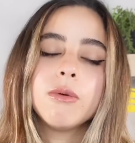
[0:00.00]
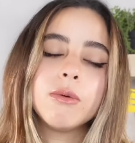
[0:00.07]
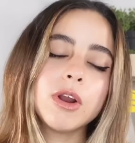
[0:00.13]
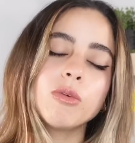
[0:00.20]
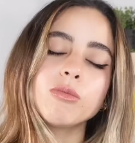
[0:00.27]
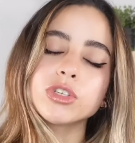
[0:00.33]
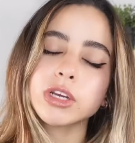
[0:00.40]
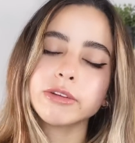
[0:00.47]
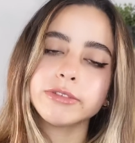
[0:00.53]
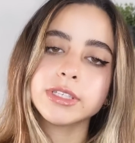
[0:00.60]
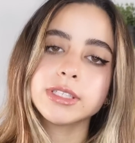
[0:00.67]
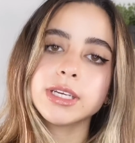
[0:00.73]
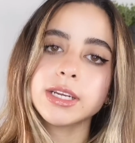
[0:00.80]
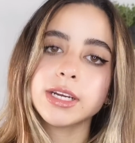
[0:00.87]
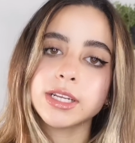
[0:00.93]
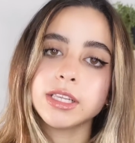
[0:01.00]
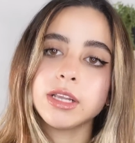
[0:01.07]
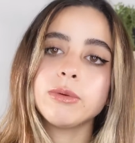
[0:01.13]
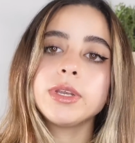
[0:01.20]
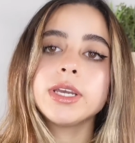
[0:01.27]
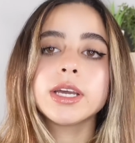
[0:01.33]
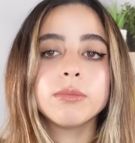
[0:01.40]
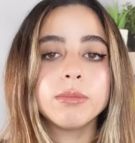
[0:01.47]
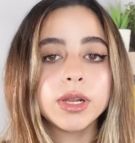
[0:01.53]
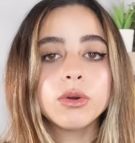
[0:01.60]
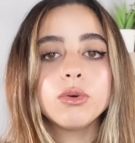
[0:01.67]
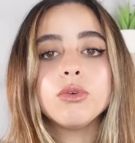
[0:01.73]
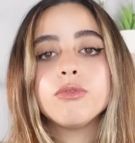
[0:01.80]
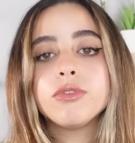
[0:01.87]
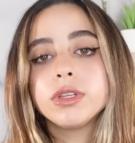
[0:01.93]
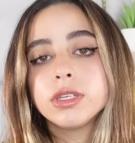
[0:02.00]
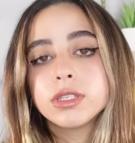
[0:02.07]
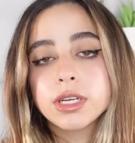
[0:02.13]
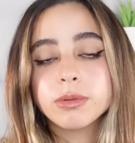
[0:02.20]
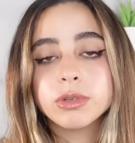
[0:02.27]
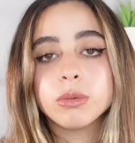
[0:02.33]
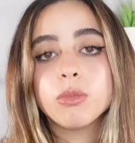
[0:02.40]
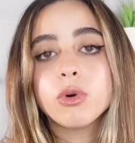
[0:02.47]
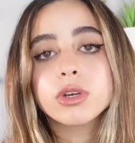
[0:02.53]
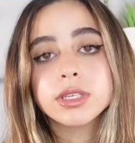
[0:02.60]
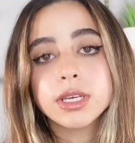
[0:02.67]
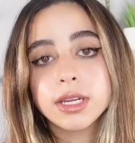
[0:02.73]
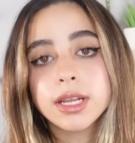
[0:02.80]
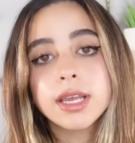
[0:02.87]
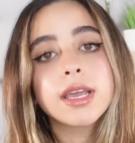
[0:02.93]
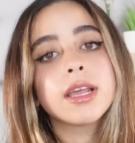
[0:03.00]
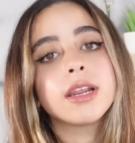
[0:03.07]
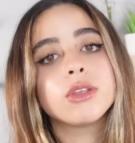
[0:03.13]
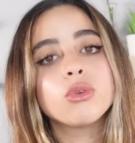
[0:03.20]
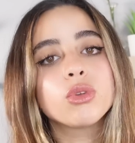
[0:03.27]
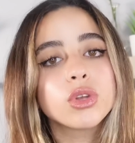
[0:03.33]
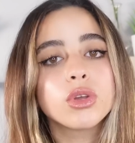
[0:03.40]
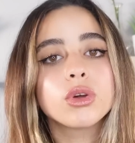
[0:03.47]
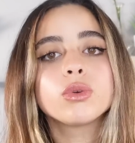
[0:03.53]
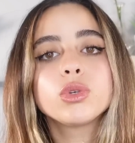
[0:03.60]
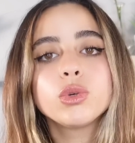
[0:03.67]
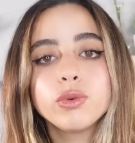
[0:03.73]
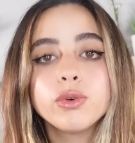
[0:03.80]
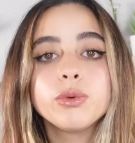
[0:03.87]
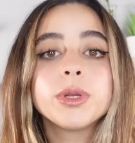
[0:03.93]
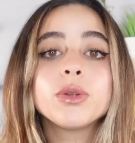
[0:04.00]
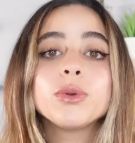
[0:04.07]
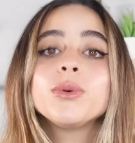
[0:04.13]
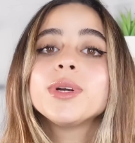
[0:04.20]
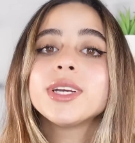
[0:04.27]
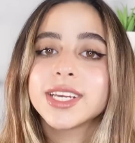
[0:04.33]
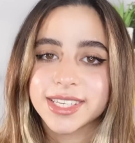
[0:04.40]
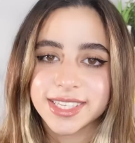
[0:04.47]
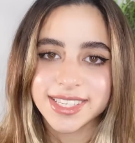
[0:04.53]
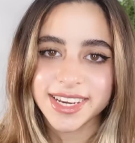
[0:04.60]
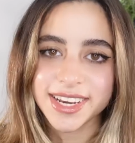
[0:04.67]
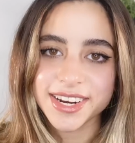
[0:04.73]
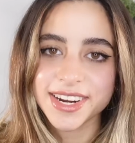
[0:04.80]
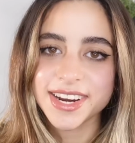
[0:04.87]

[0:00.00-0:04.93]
ولو مش عارفه السعر هتلاقوني كاتبالكم في الديسكربشن بوكس اللينك اللي انتوا تقدروا تشوفوا منه السعر